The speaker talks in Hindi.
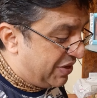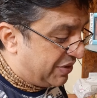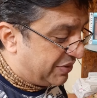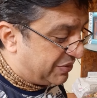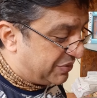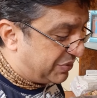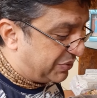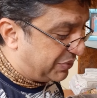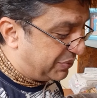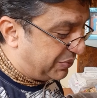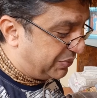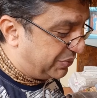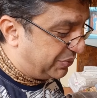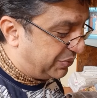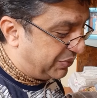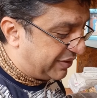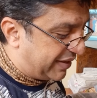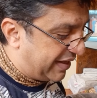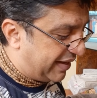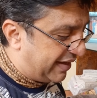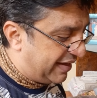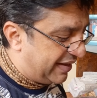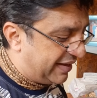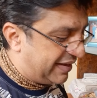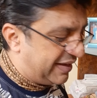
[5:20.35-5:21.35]

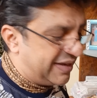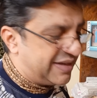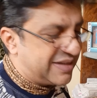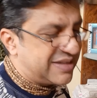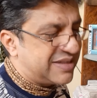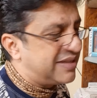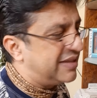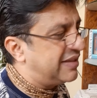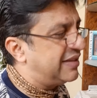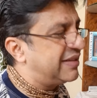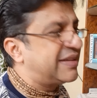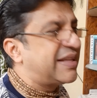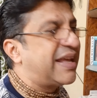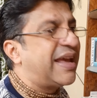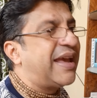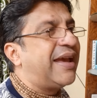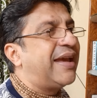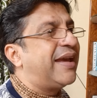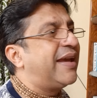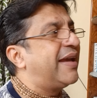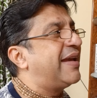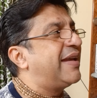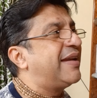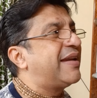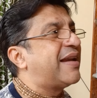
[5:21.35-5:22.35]
झूठे रिश्ते
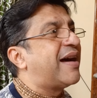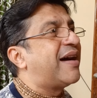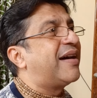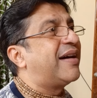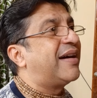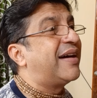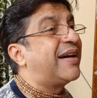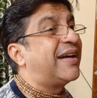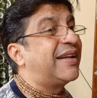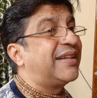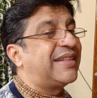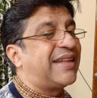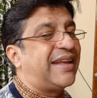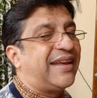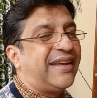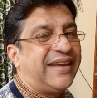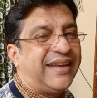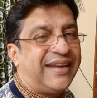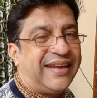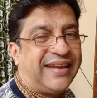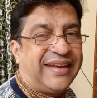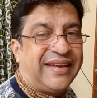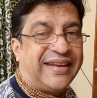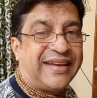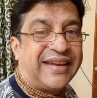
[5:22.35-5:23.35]
नाते
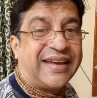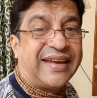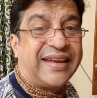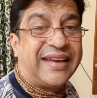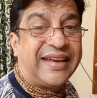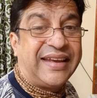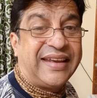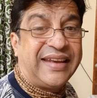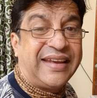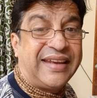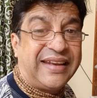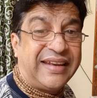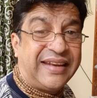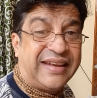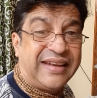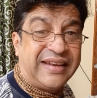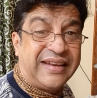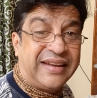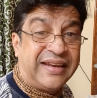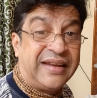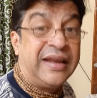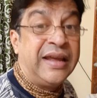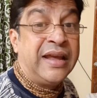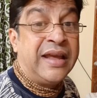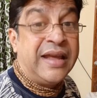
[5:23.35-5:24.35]

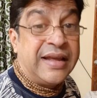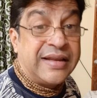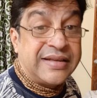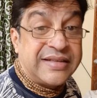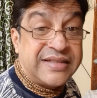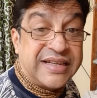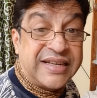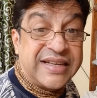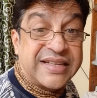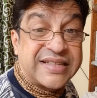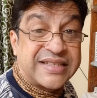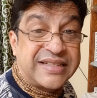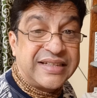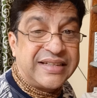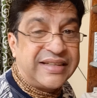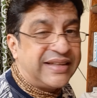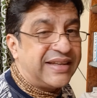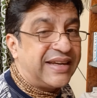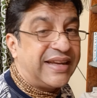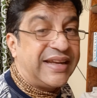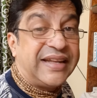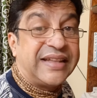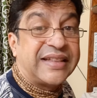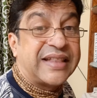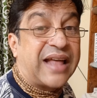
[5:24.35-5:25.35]
हैं
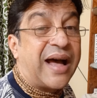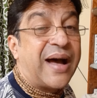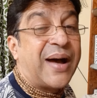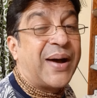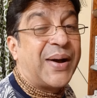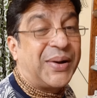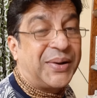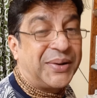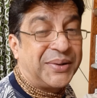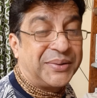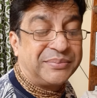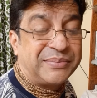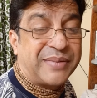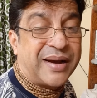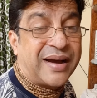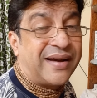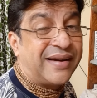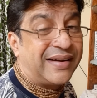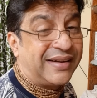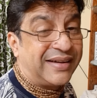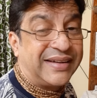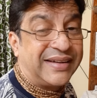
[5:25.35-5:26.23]
जिसने थामा